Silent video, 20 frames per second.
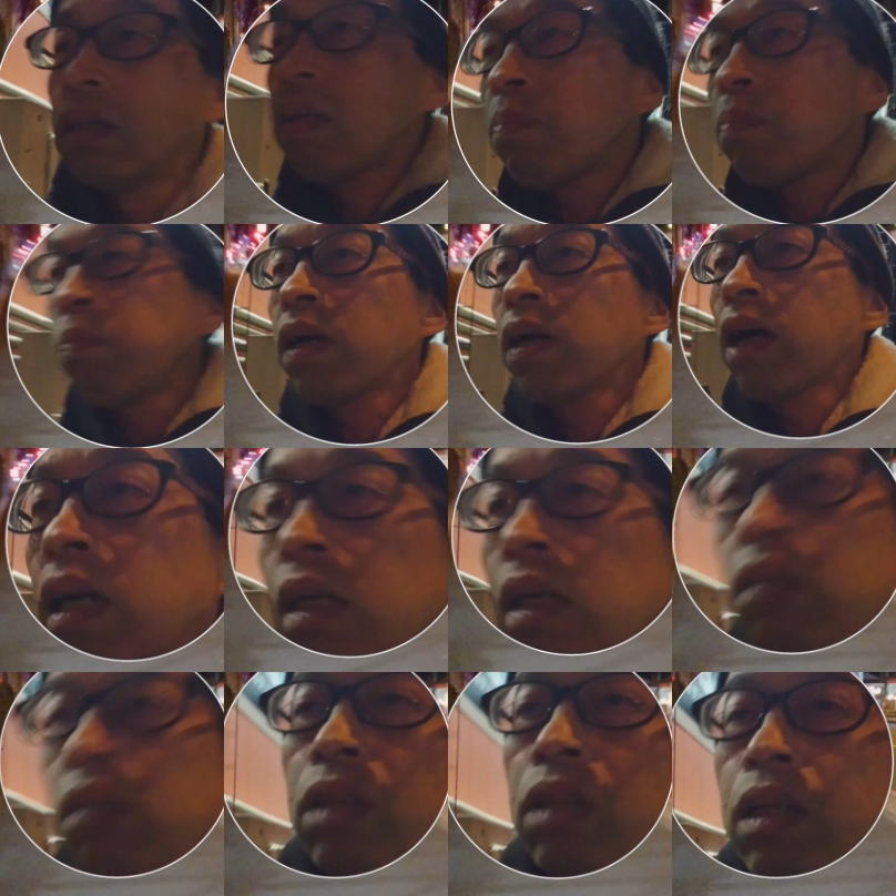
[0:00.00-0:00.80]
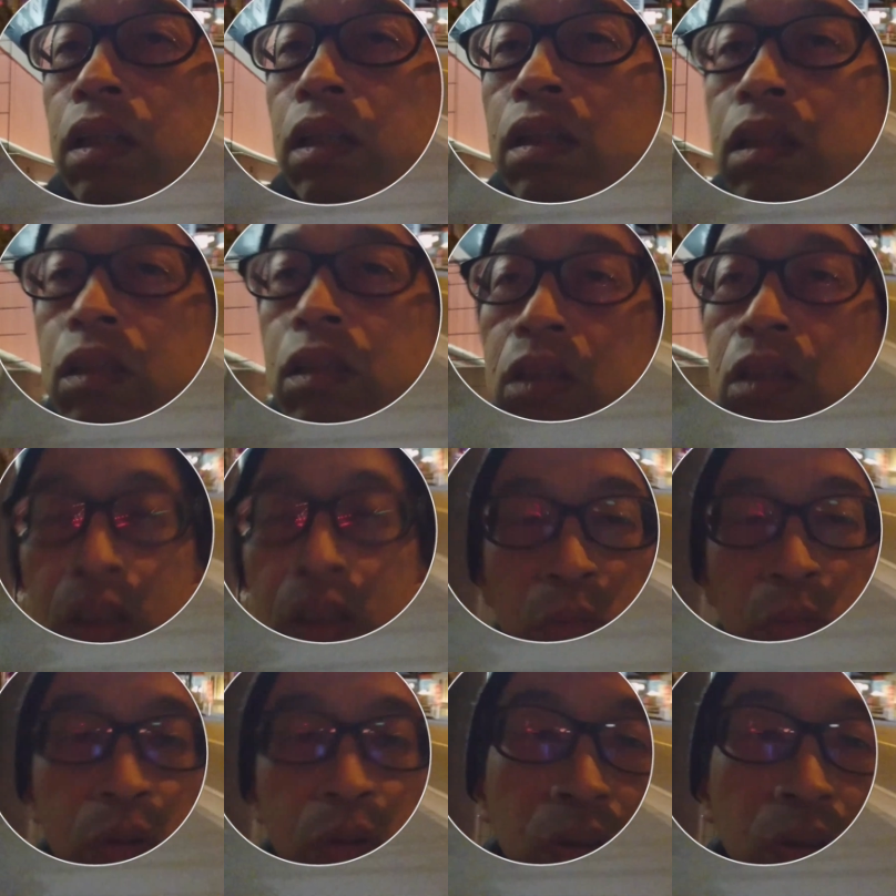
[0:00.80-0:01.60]
ぱり科学的認識にも
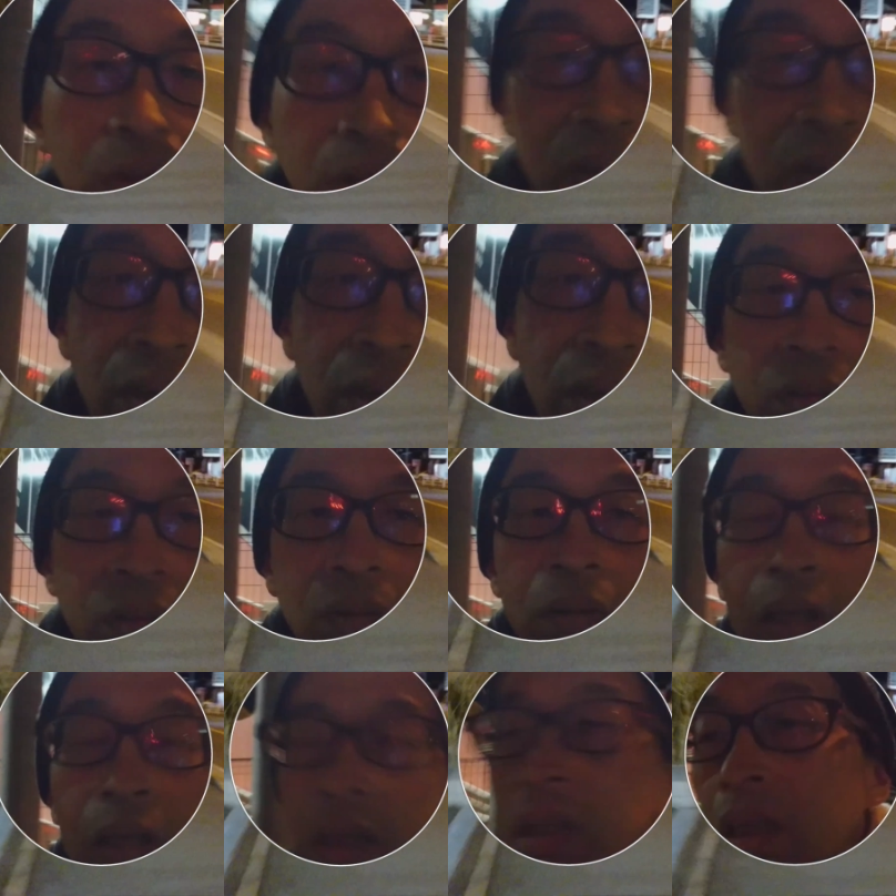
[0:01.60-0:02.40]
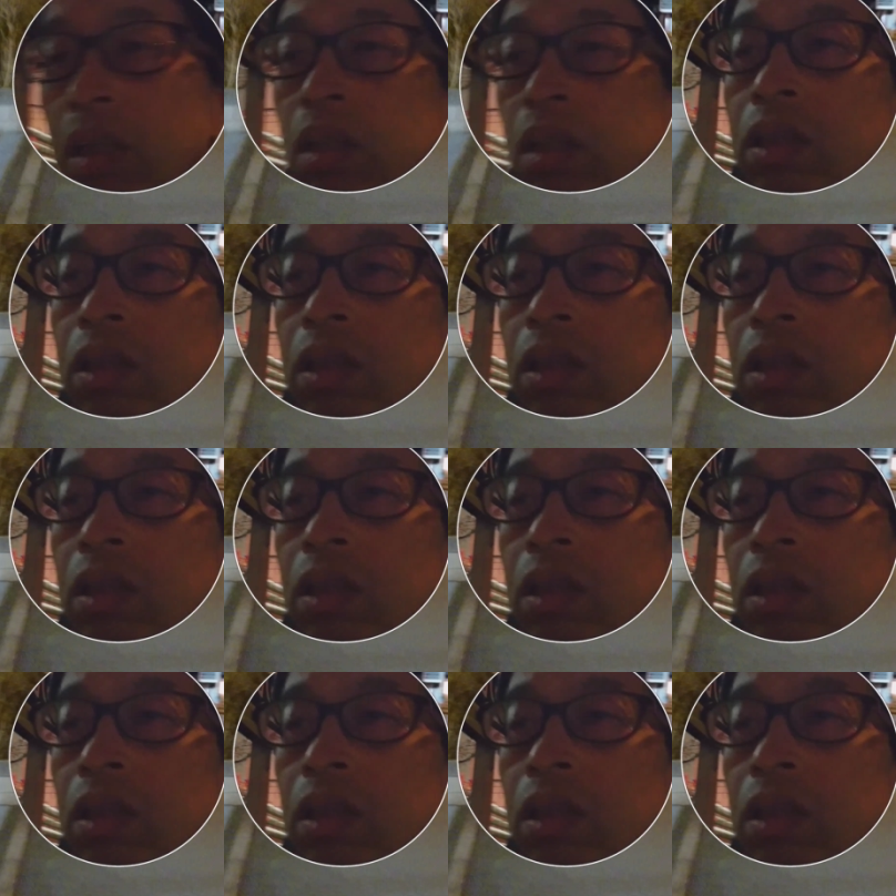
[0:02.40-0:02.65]
通じるような非